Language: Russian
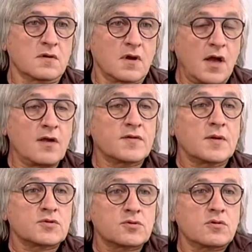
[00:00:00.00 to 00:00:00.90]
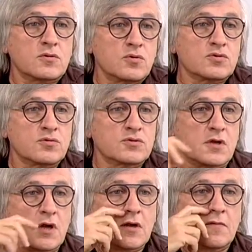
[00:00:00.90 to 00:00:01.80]
Гаев там что-то тоже
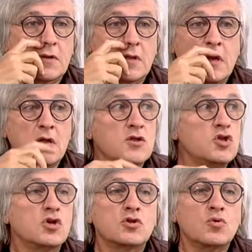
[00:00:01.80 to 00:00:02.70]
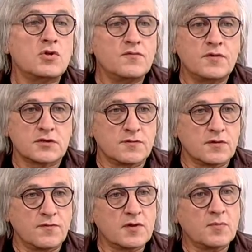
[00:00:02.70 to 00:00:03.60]
устраивает. Никто не
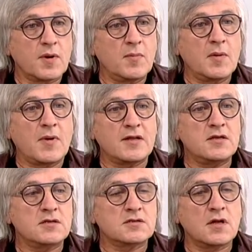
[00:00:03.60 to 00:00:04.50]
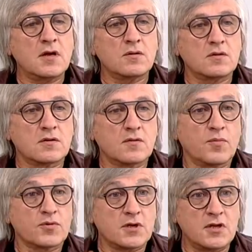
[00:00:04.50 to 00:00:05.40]
выживет. В этом проблема. Они не знают этого.
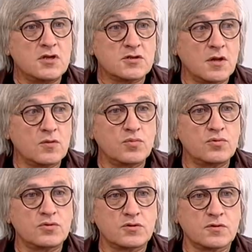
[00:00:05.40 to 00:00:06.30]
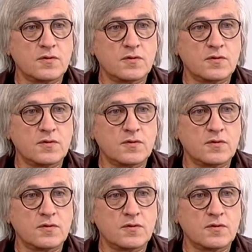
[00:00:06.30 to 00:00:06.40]
Просто они не знают будущего.